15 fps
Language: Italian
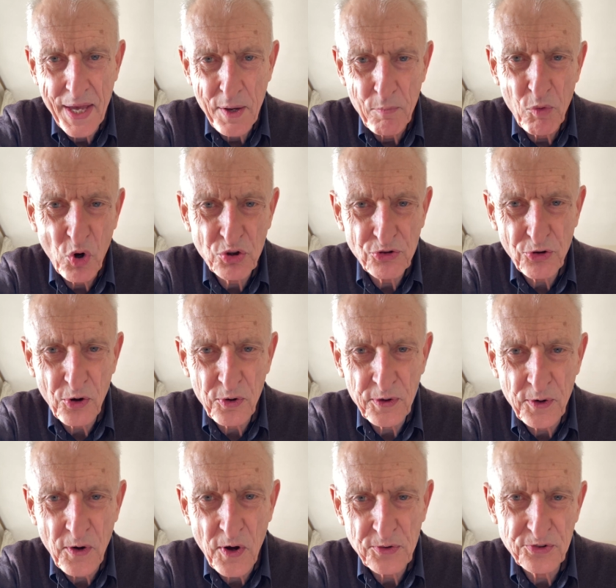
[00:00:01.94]

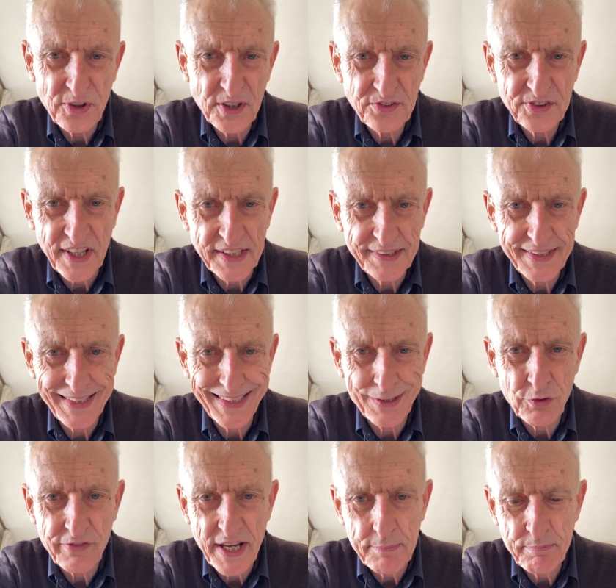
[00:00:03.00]
Buongiorno, oggi è il 7
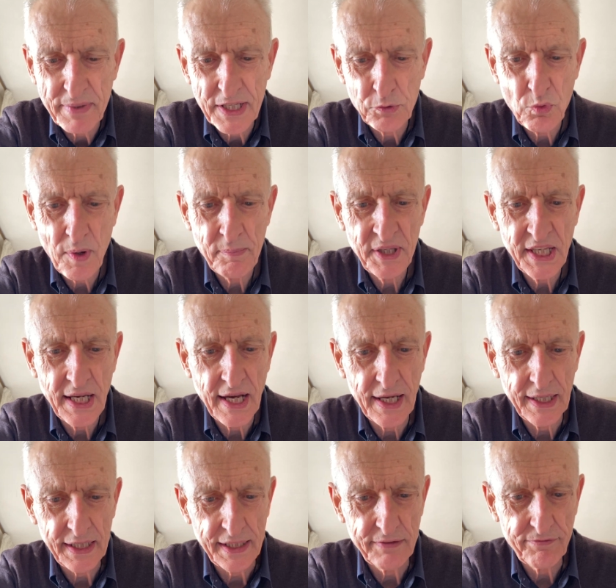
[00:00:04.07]
novembre
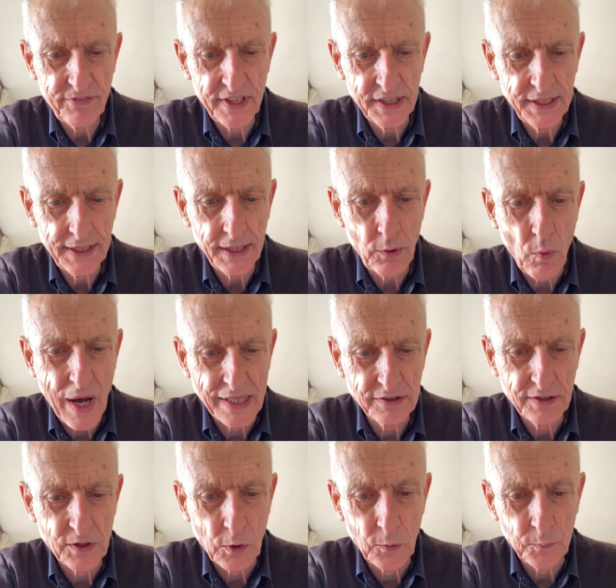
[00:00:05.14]

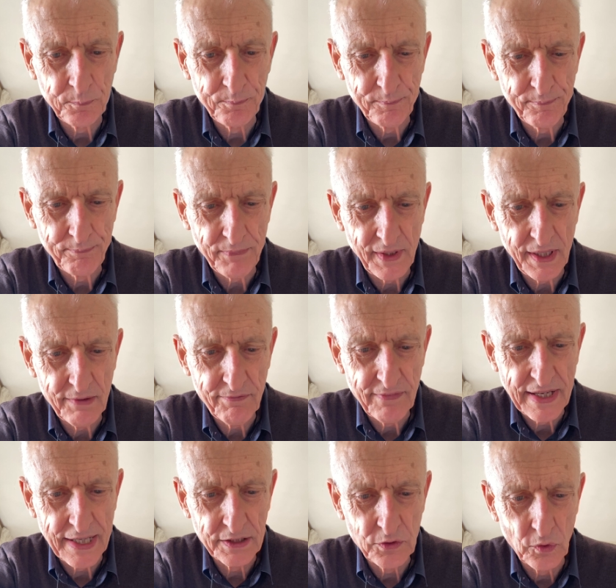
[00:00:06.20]
2024 e
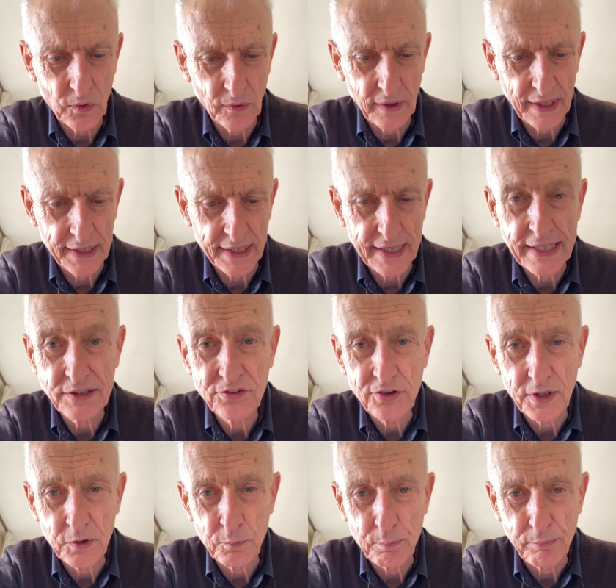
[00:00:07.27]
vado a
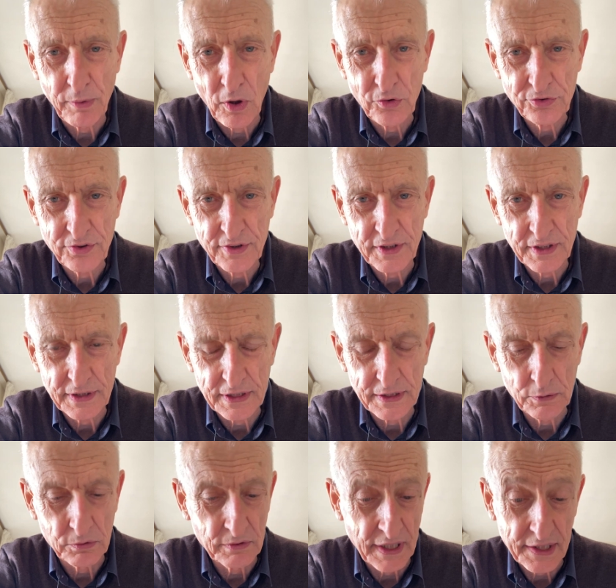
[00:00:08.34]
leggere un post,
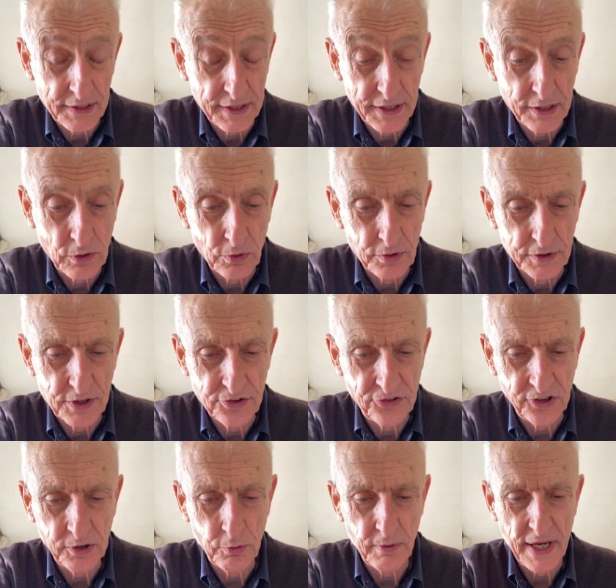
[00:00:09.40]
un articolo di
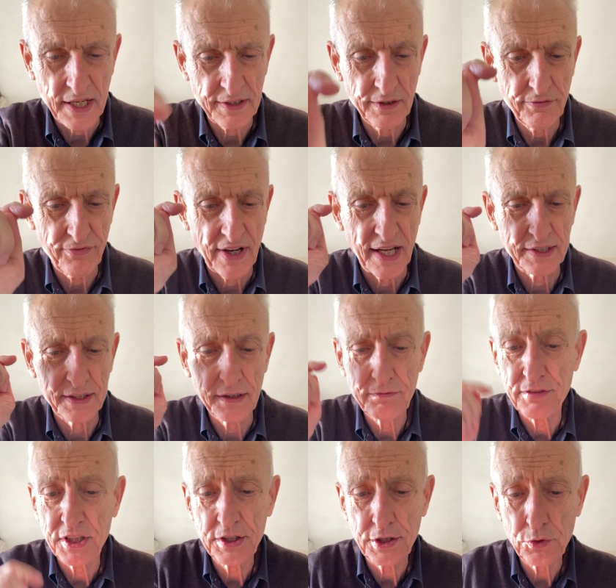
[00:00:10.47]
5 anni fa, del
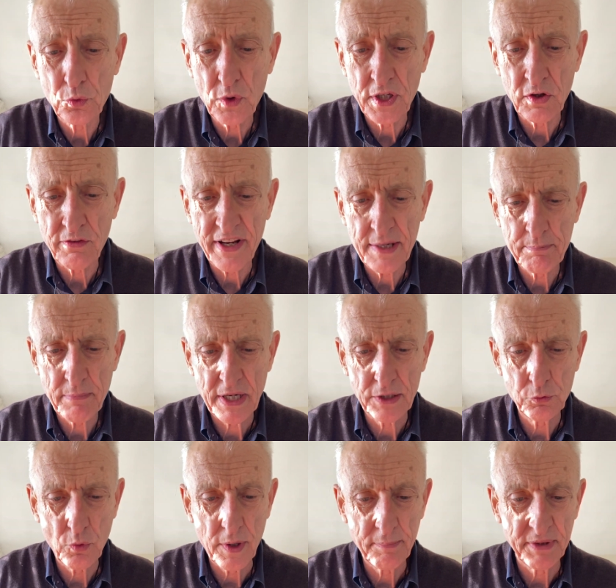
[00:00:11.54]
22 novembre
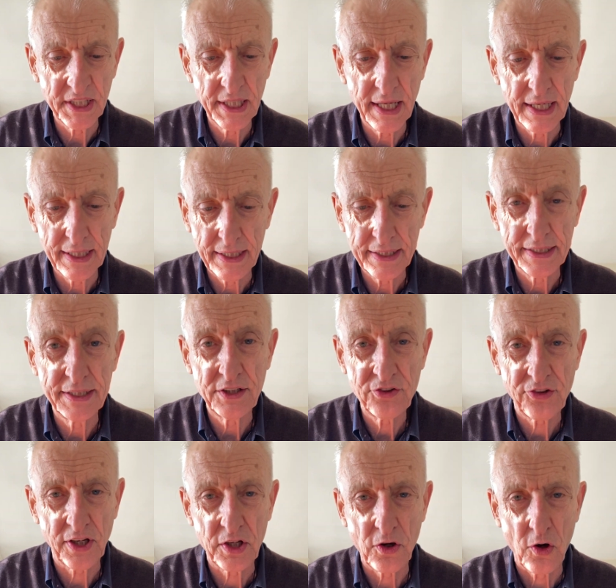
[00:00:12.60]

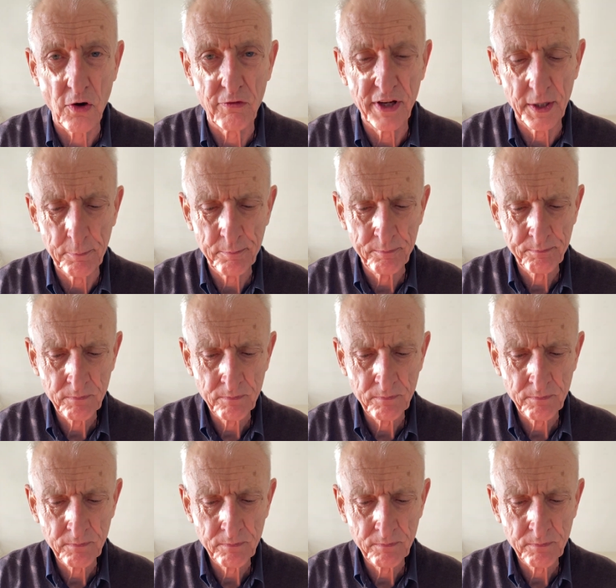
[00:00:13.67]
2019.